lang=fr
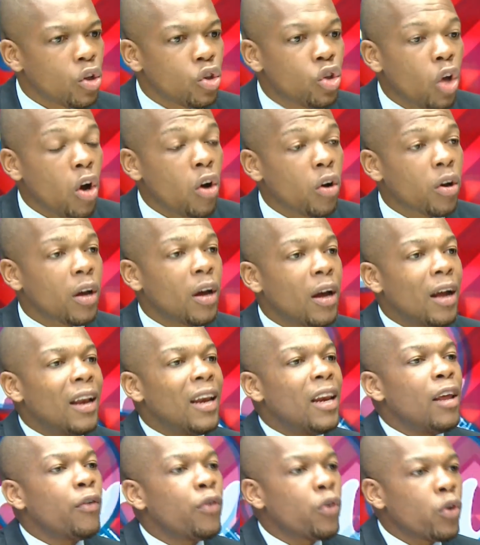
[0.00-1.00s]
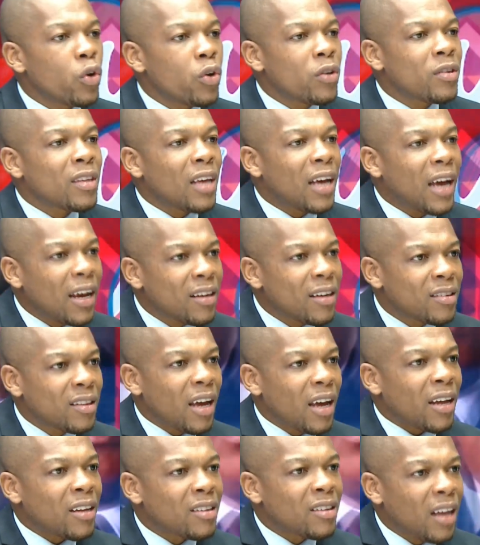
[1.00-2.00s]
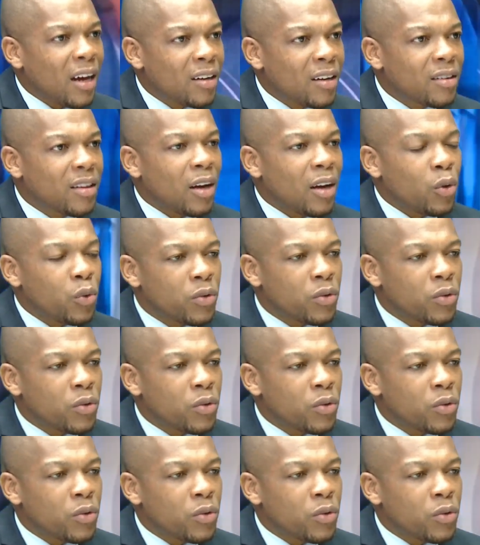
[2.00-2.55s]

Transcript: Donc, les virus restent intacts dans le